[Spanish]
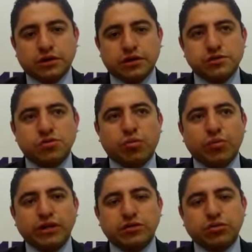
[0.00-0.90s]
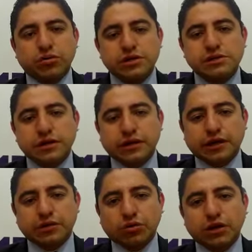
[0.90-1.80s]
en su momento y se
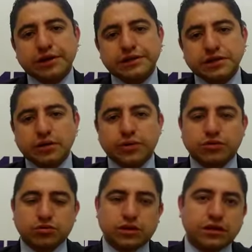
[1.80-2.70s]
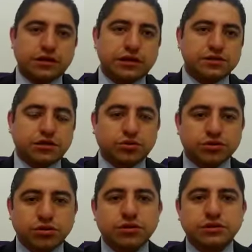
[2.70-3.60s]
decretó la reserva total de las
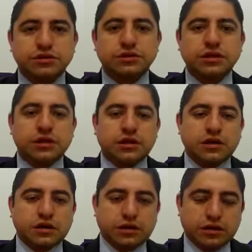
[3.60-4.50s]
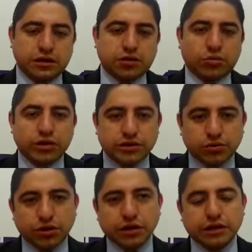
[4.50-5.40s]
actuaciones. El
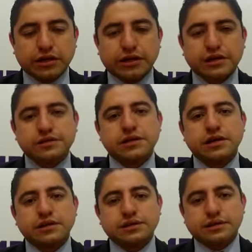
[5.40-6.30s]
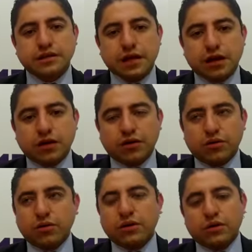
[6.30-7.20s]
objetivo de la diligencia es la
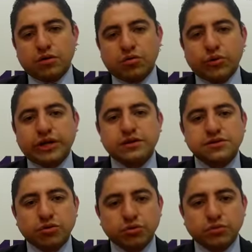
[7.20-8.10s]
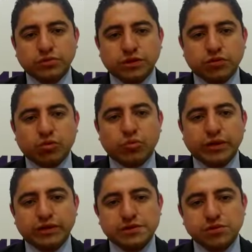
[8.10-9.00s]
ubicación de
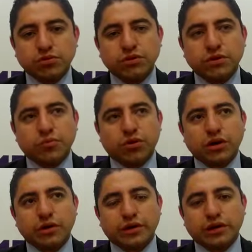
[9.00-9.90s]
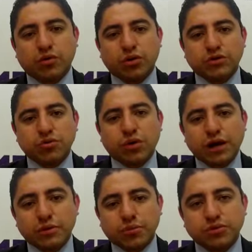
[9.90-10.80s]
documentación que pueda venir a
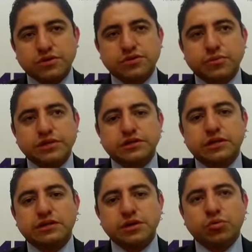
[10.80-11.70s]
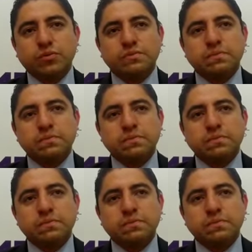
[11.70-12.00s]
coadyuvar al proceso investigativo